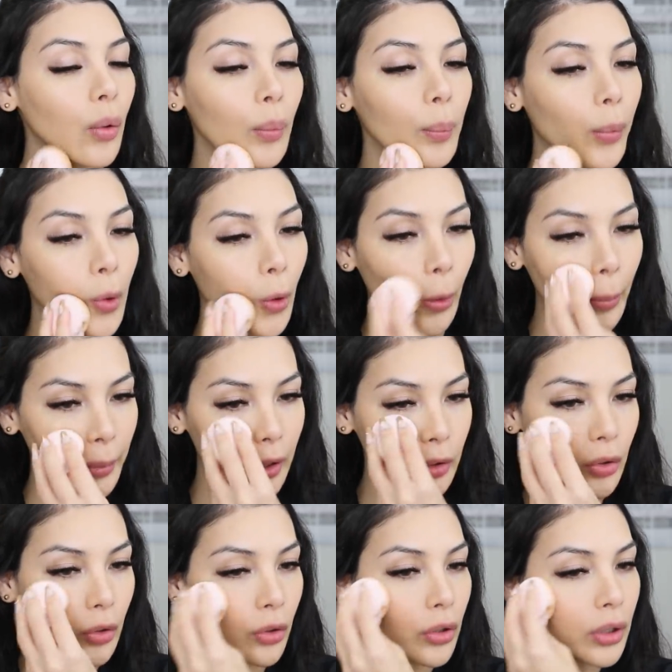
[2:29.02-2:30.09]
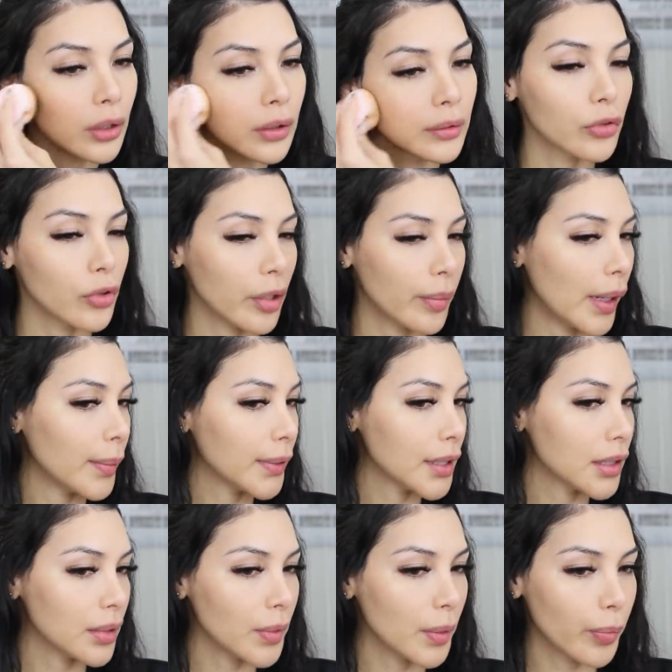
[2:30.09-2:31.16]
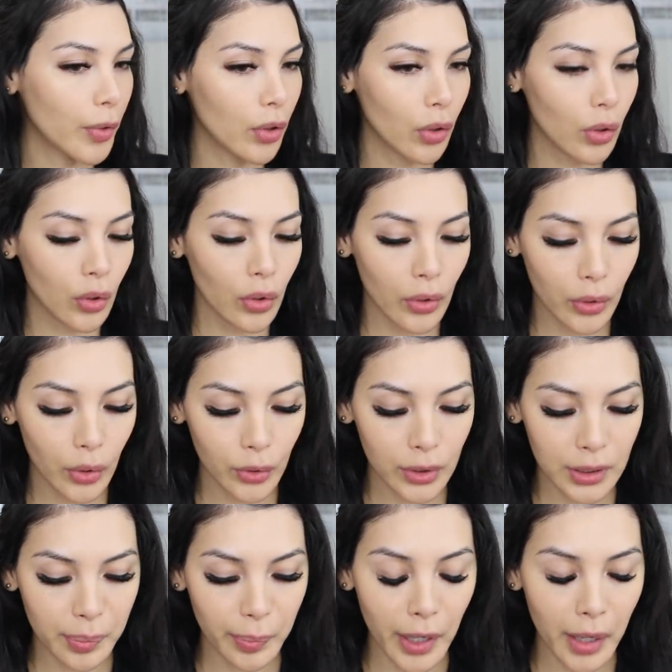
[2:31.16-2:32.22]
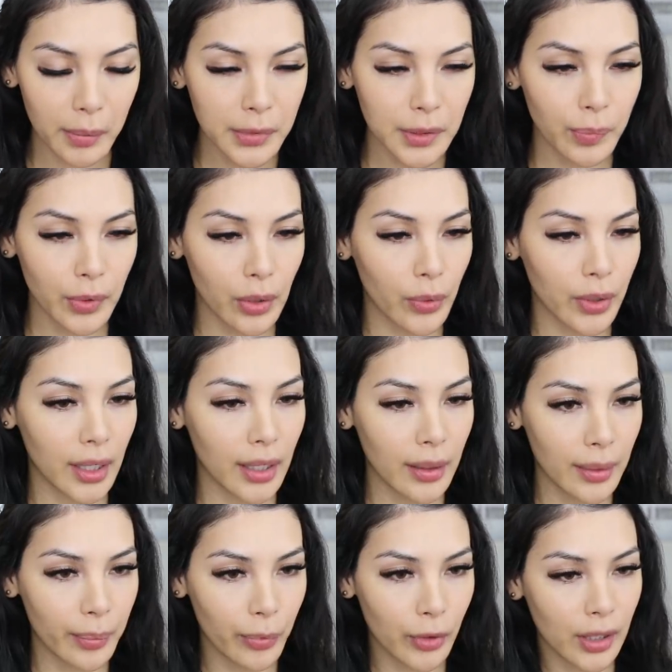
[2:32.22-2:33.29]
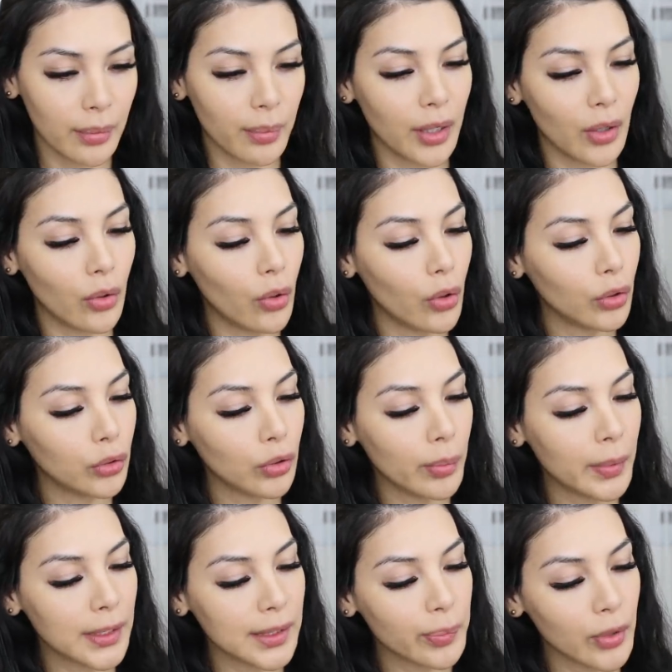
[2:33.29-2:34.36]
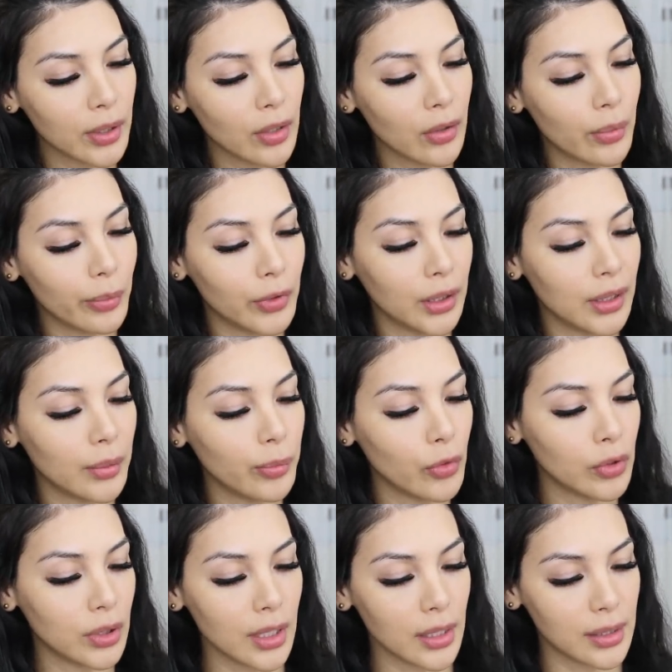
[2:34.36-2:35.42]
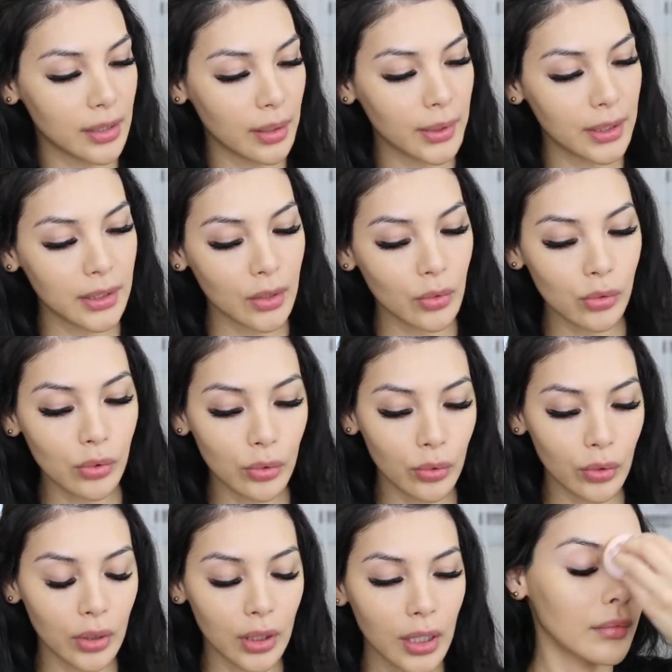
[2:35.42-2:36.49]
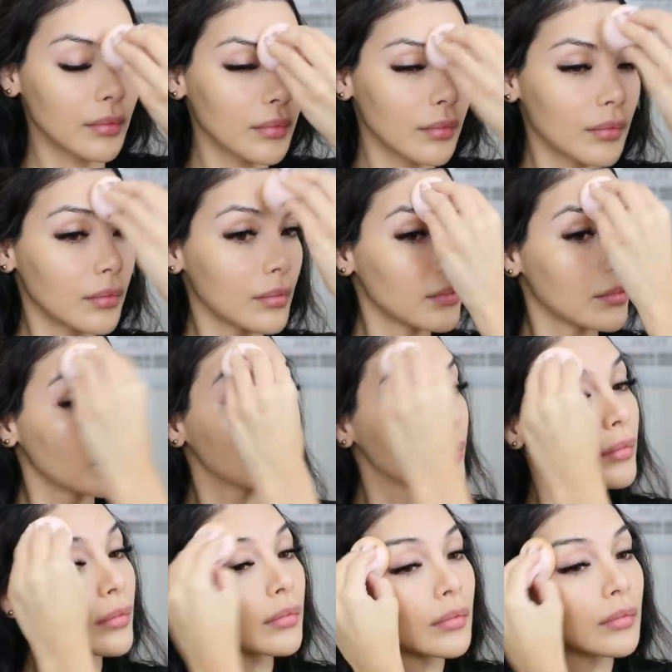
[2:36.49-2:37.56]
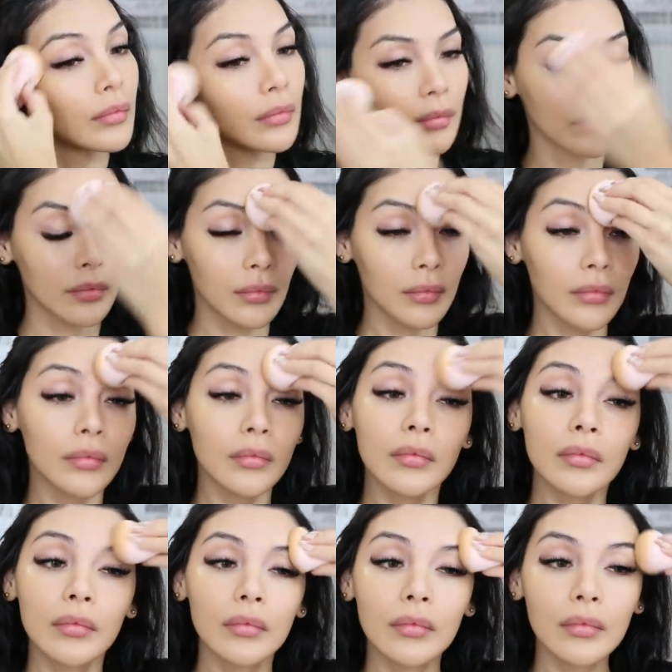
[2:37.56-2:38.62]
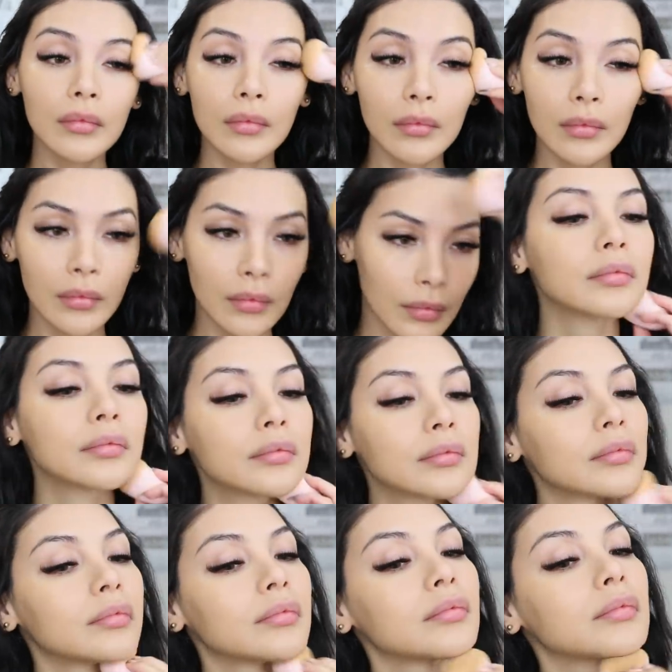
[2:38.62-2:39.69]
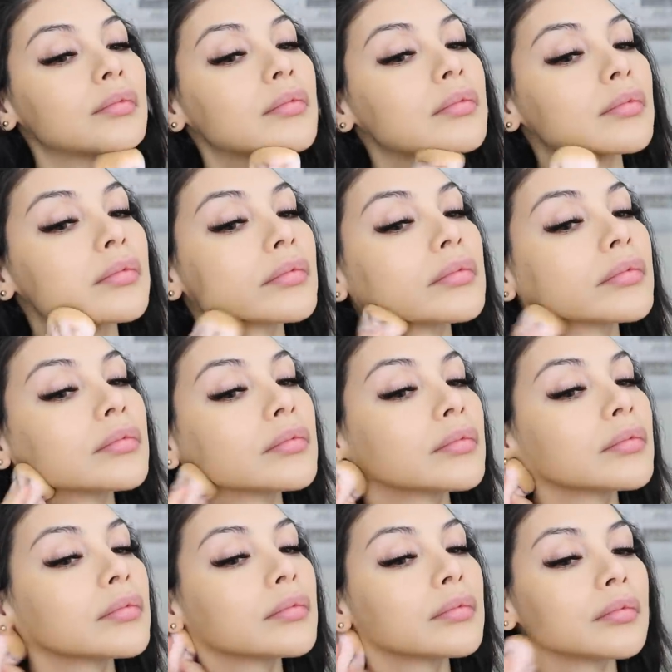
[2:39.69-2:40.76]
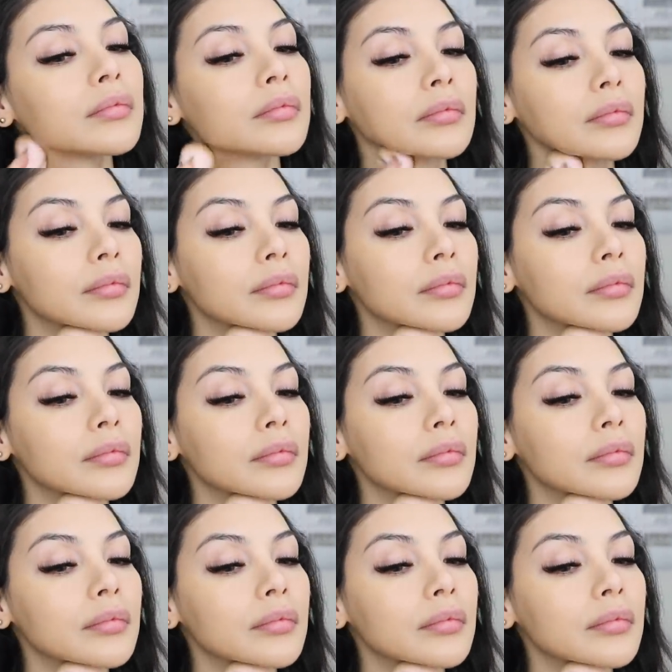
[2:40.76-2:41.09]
un poco mejor. Normalmente sí me pongo dos pumps, pero voy a ponerme otro más porque como dijimos, este va a ser un look glamoroso, más como para la noche. Y no se olviden del cuello.